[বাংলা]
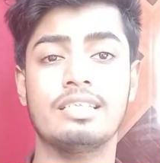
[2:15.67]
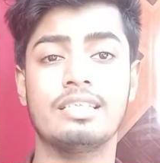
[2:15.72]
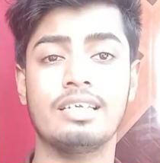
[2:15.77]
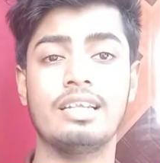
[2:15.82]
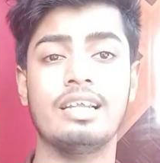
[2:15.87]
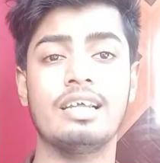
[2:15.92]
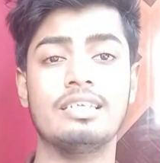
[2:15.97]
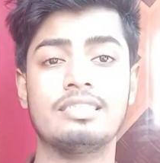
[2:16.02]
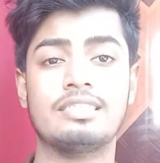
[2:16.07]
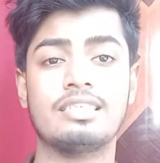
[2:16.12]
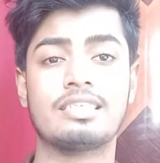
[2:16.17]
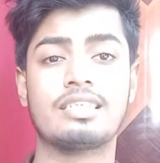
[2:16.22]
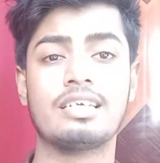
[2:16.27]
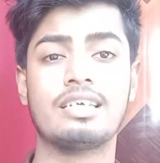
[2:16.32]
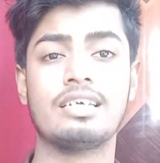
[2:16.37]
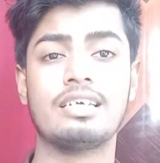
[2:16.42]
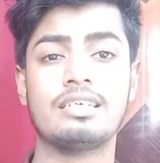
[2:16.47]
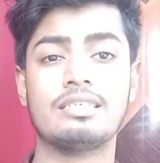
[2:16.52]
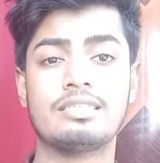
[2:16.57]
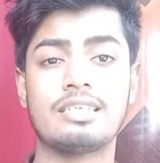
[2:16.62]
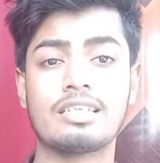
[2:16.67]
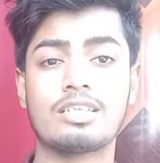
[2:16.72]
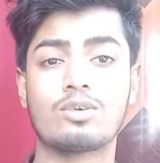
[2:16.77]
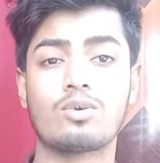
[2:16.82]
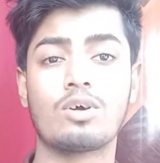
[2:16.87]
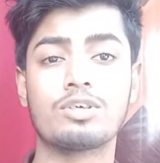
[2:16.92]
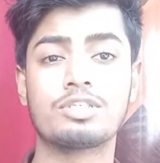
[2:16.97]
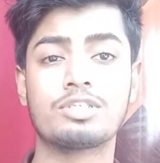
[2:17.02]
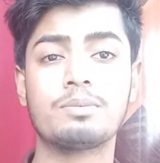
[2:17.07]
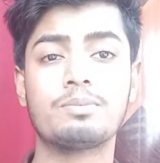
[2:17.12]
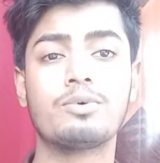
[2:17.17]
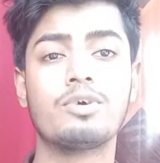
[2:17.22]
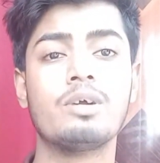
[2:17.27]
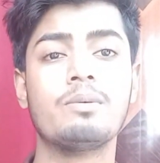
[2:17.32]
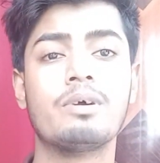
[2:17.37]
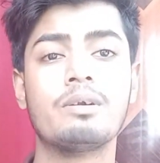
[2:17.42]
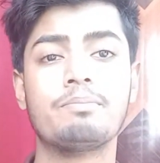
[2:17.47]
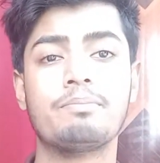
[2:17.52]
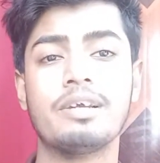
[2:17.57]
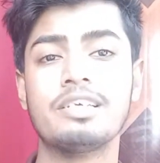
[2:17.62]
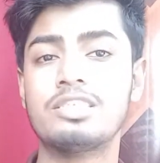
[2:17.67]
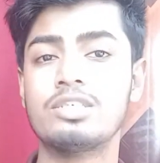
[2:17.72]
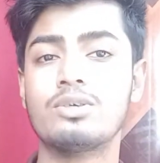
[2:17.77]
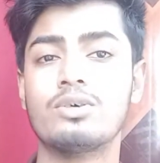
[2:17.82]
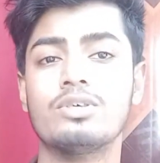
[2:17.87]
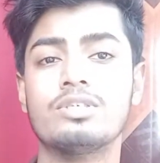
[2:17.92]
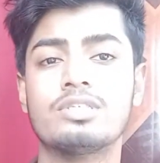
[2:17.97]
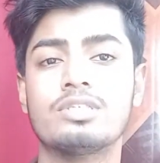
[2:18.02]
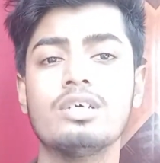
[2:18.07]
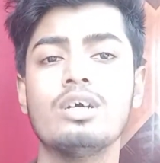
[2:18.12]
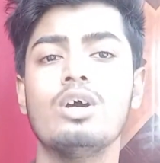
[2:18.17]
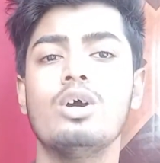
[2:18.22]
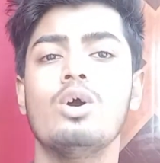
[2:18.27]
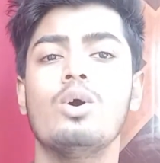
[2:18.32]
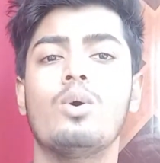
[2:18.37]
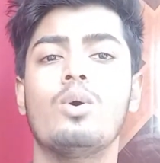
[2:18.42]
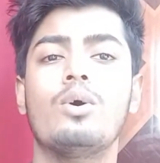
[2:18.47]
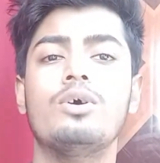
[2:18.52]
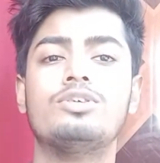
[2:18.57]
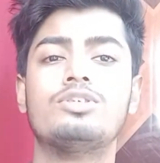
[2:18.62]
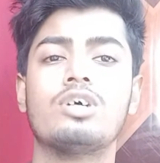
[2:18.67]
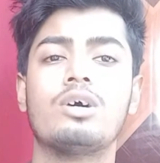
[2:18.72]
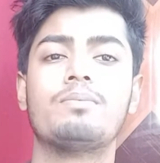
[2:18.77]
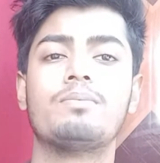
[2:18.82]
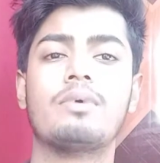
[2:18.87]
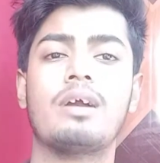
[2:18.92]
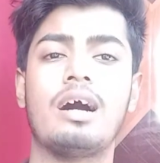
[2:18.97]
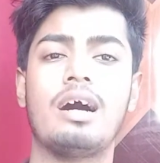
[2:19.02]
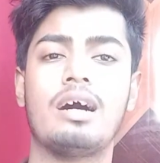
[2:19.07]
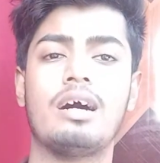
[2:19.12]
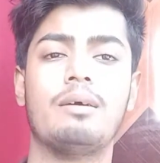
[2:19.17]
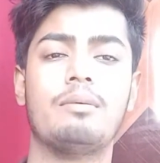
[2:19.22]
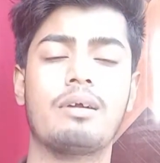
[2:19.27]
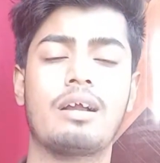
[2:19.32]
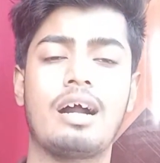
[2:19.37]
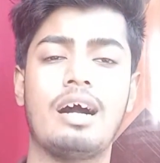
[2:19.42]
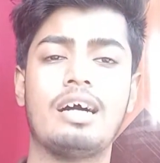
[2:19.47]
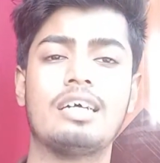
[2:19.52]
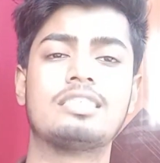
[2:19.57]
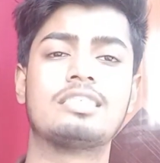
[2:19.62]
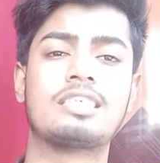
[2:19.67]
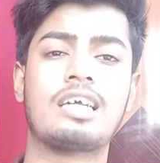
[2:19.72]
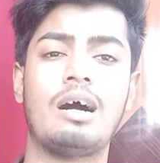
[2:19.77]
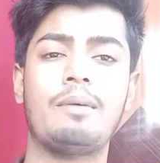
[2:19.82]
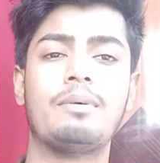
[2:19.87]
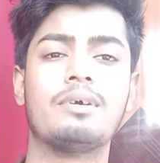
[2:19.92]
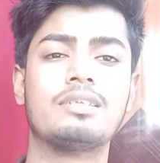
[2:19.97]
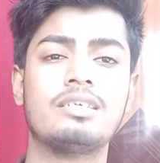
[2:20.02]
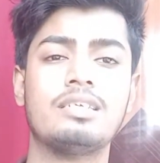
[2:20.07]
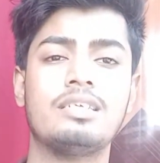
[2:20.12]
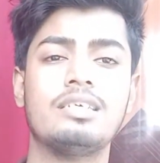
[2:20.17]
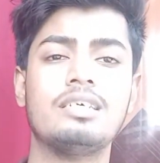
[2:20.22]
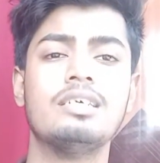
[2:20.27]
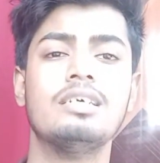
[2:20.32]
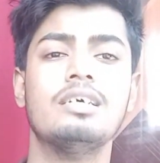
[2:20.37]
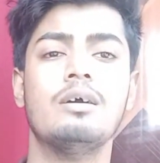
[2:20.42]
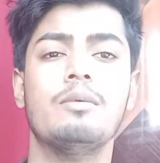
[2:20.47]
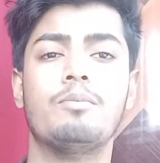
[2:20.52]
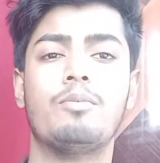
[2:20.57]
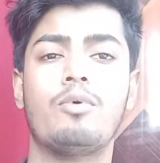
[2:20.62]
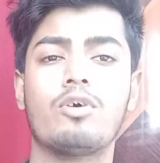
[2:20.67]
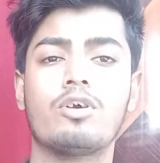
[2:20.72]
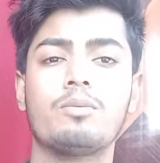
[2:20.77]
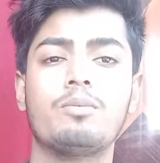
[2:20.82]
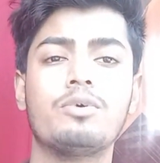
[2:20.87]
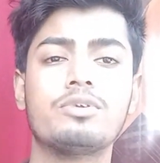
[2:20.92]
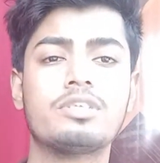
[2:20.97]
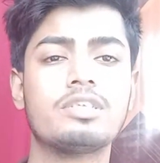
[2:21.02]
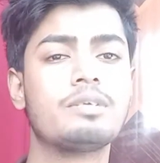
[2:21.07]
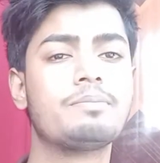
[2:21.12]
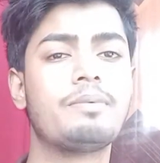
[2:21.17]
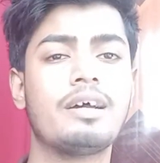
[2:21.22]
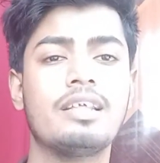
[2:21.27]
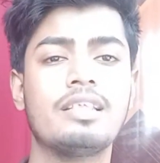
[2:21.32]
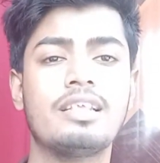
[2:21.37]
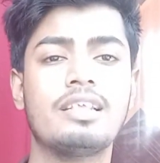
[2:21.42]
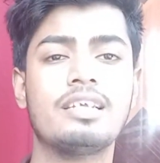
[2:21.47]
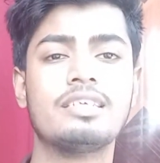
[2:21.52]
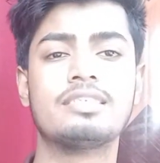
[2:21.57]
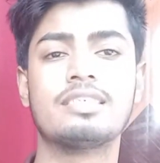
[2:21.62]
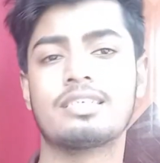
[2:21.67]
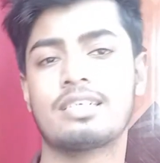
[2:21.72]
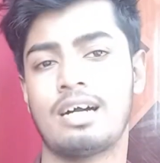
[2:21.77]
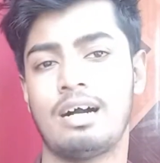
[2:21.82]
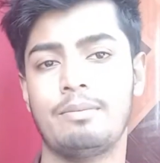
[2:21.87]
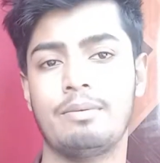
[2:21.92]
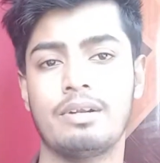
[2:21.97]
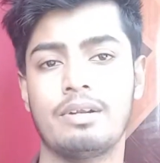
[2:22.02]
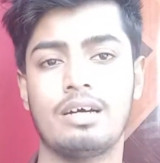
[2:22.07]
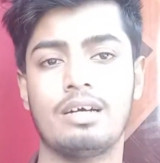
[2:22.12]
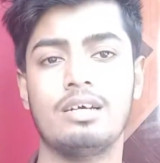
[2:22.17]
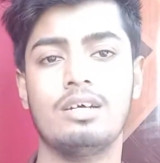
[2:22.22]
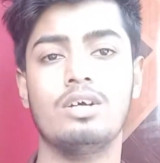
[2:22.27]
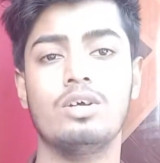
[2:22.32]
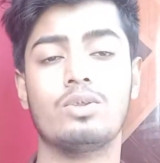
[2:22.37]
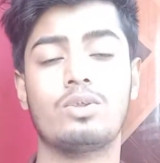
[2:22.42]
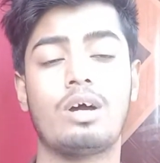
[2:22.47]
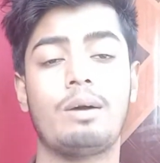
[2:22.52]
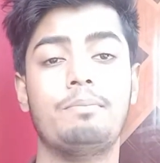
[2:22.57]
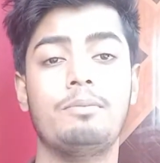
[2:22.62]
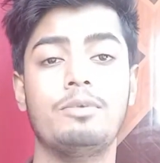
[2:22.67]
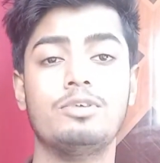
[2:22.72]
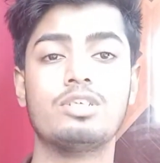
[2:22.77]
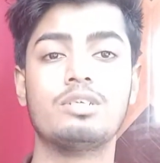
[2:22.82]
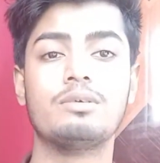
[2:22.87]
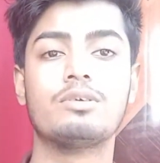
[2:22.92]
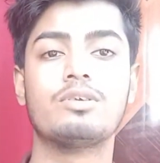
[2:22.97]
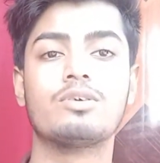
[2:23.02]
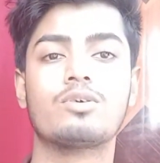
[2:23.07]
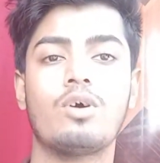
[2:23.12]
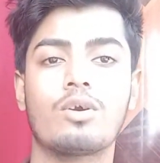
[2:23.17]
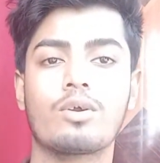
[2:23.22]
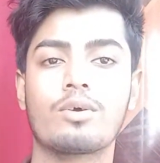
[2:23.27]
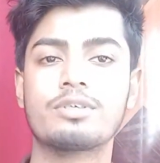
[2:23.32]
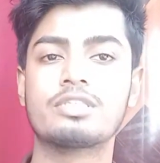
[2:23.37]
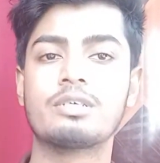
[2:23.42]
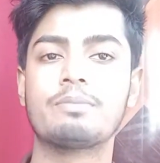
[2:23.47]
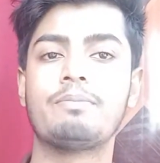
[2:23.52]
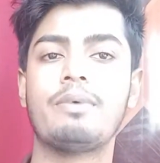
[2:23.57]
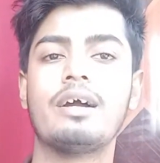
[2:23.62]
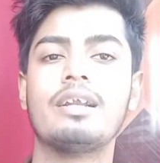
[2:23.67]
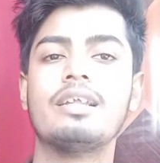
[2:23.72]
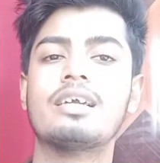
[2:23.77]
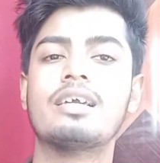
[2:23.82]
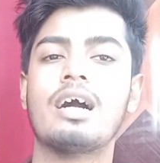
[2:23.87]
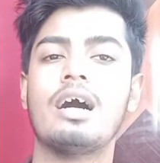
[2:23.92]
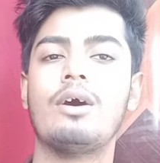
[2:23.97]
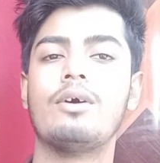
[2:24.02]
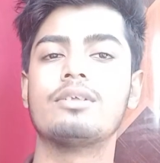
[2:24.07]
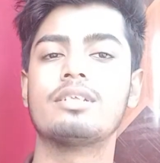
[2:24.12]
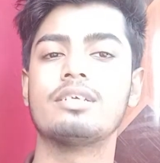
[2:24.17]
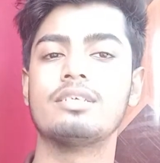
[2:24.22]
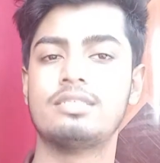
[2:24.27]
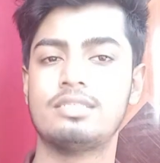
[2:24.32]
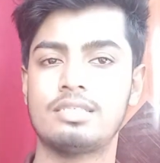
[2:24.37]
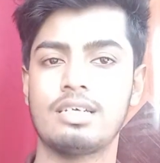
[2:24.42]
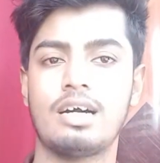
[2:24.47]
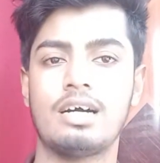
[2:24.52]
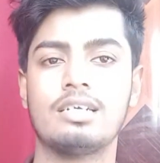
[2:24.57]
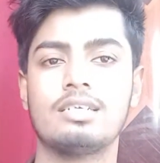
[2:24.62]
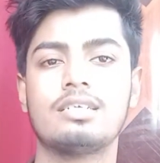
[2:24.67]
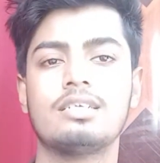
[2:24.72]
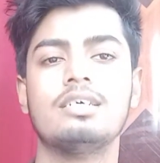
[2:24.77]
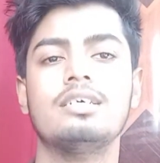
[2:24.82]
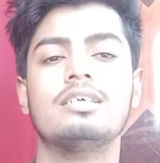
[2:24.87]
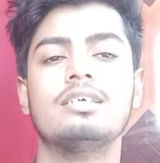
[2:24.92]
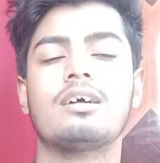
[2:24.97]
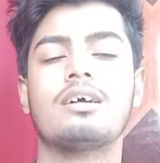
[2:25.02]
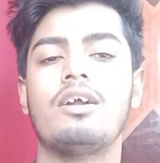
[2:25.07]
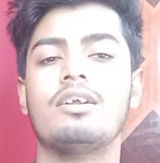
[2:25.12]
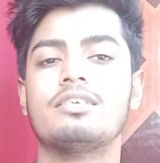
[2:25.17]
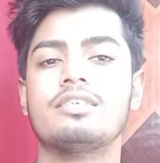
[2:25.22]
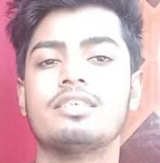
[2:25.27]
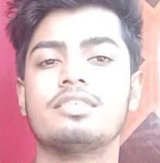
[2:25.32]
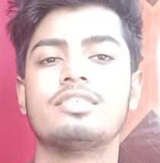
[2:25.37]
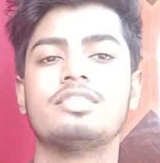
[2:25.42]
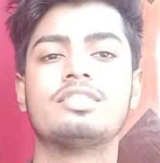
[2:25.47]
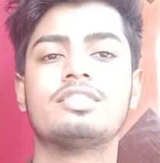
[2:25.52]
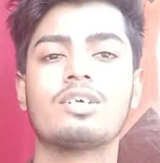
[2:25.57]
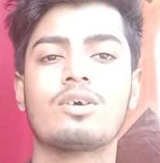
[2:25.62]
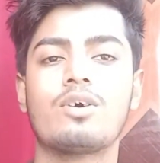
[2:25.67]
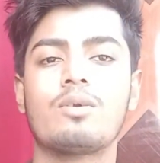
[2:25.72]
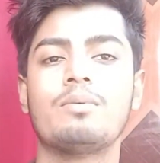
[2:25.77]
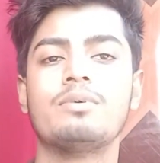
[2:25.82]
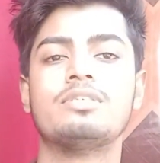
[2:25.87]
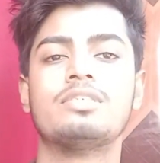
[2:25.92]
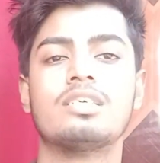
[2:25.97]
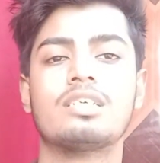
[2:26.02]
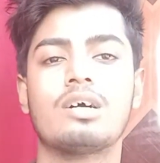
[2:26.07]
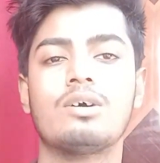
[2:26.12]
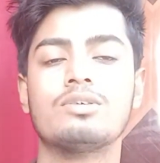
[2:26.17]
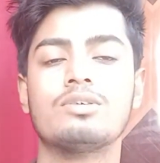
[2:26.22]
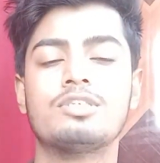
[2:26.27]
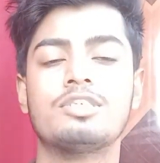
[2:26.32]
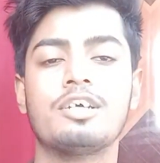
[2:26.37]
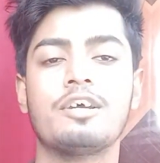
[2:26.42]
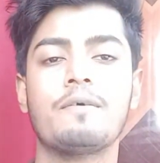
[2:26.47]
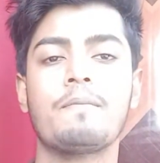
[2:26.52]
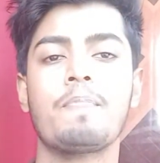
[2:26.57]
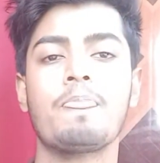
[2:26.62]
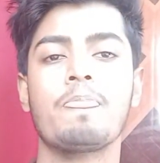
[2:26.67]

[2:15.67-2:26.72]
দিলেন যেতে যাতে রসের পরিমাণ বেশি রয়েছে ওই সব ঘাস খাবার দিলে পরবর্তীতে পানি দিলে সে খাবে না তো আপনি যদি খরগোশে পানি খাওয়াতে চান তাহলে যে জিনিসটা করবেন সেটা হচ্ছে